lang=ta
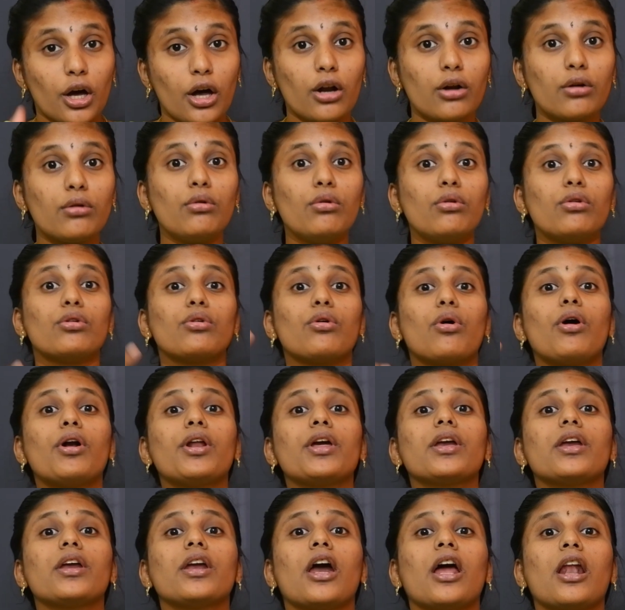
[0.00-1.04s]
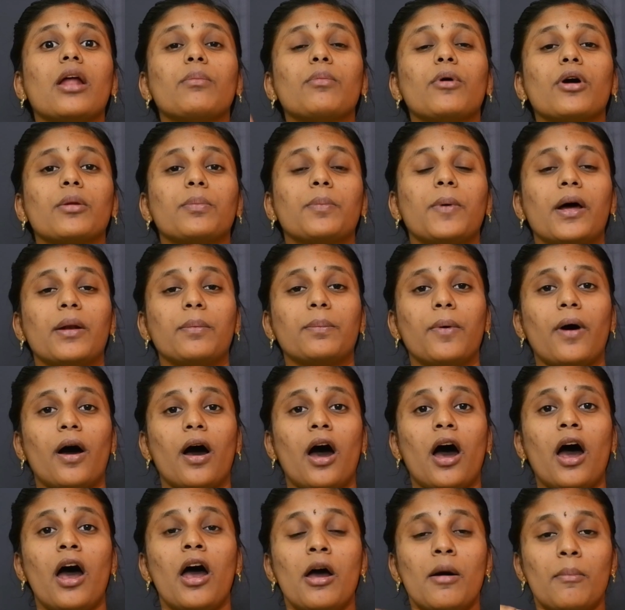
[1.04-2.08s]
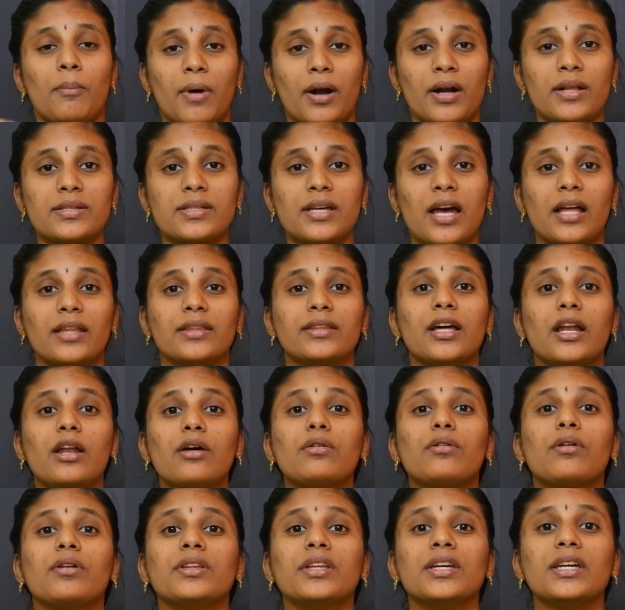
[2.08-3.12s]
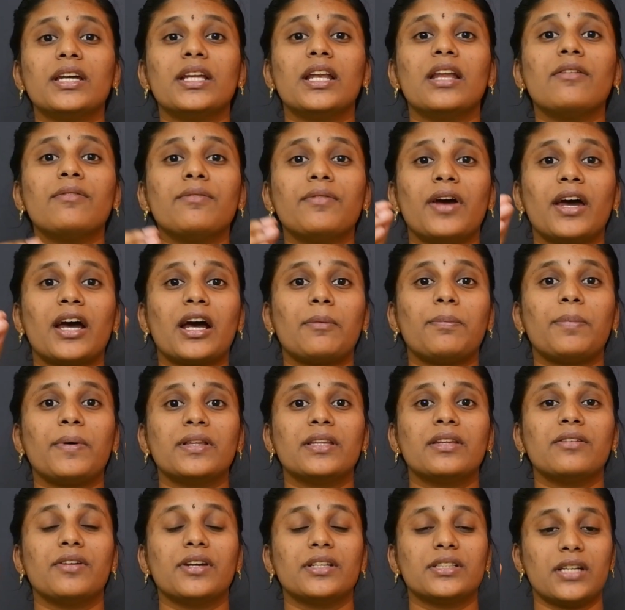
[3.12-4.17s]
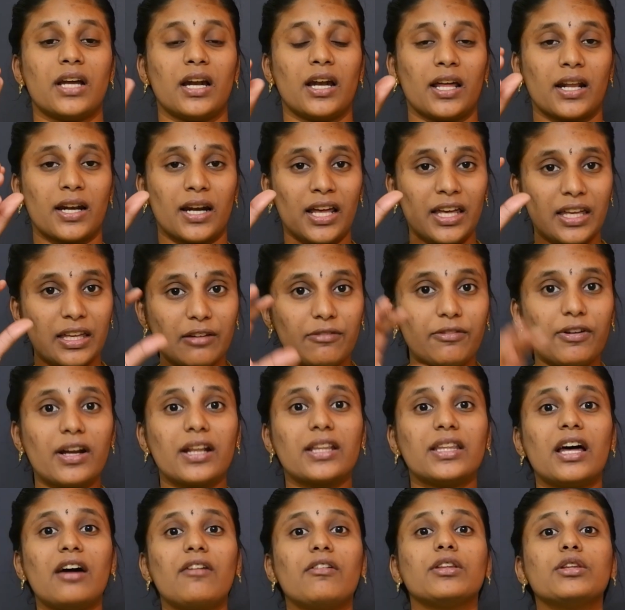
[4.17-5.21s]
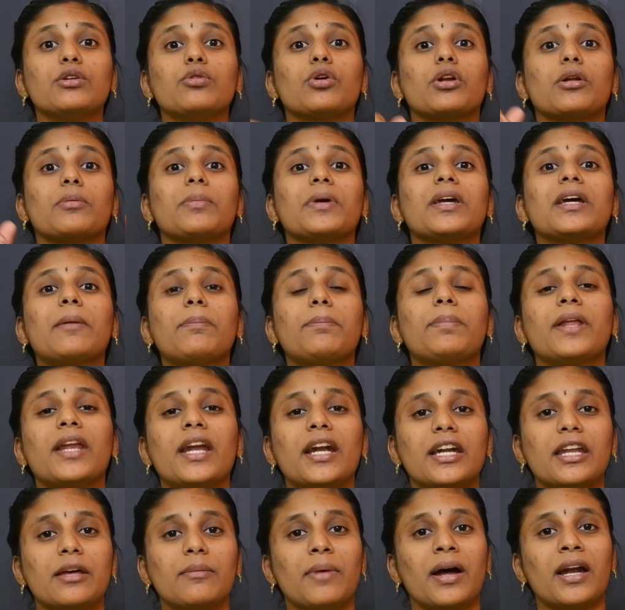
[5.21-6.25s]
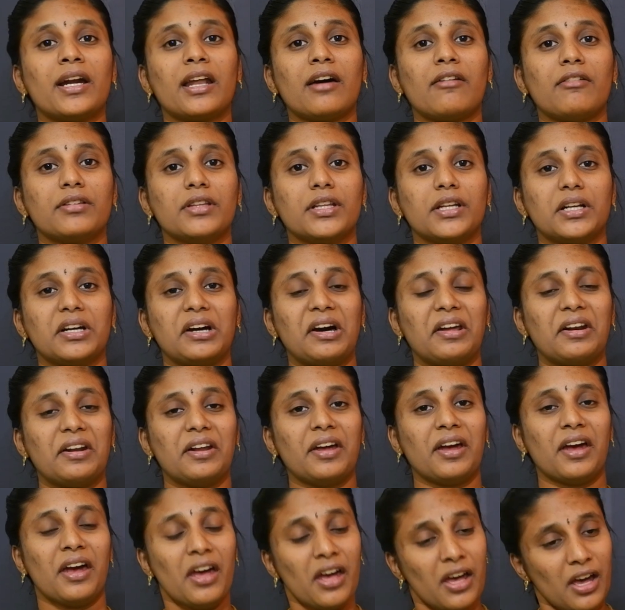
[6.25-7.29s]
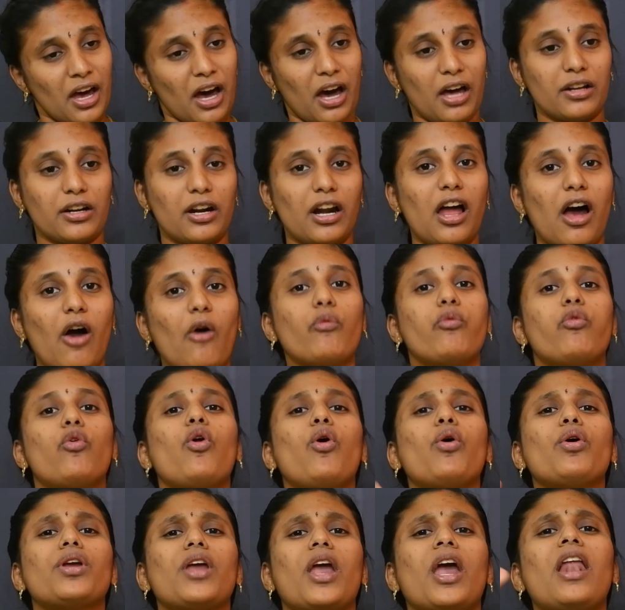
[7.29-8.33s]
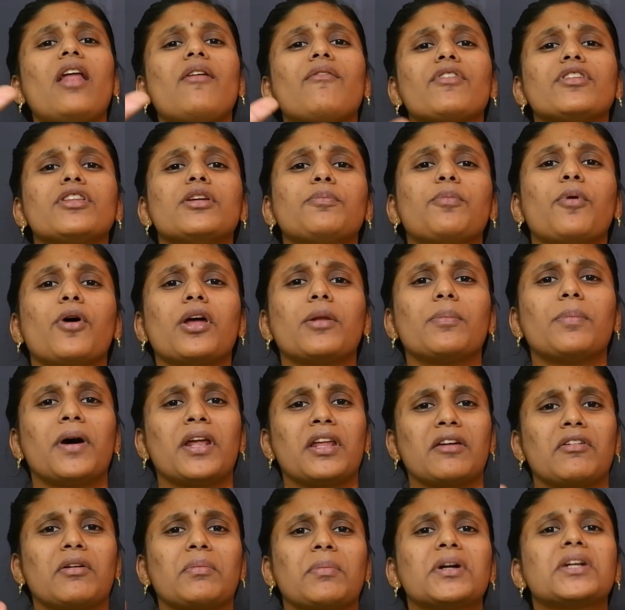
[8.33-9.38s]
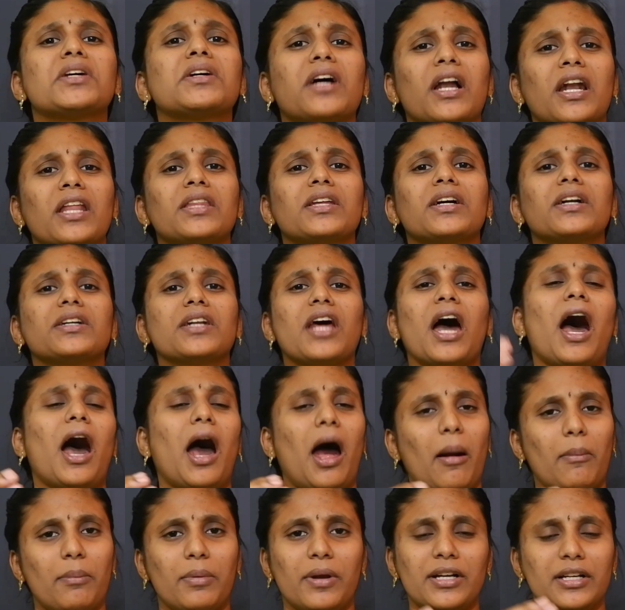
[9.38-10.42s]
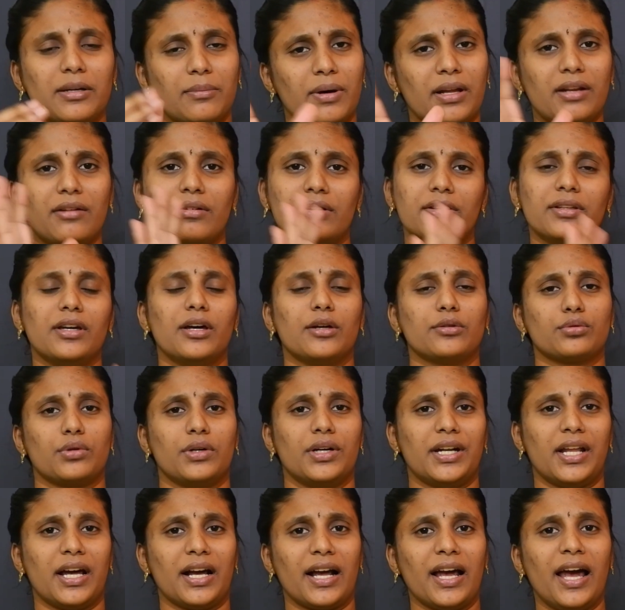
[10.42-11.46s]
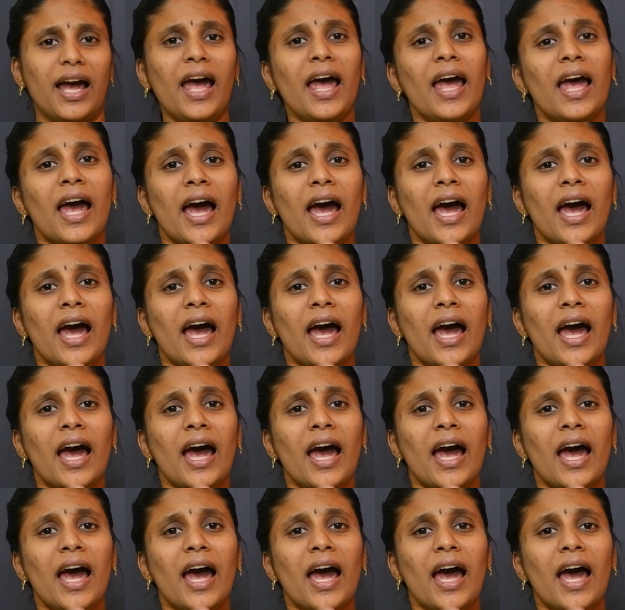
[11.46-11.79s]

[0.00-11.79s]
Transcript: இருநூறு கோடிக்கு ஏலம் போயிருப்பாருப்பா மனுஷன் அந்த அளவுக்கு வந்து இளம் வேகப்பந்து வீச்சாளர்ல இவர் தான் வந்து ஒரு மிகப்பெரிய டிமாண்டா வந்திருக்காரு அதனால அவ்வளவு ஏலம் வந்து போயிருப்பாரு இவர் மட்டும் கலந்துக்கிட்டு வந்துட்டா அப்படின்ற மாதிரி வந்து சொல்லிட்டாங்க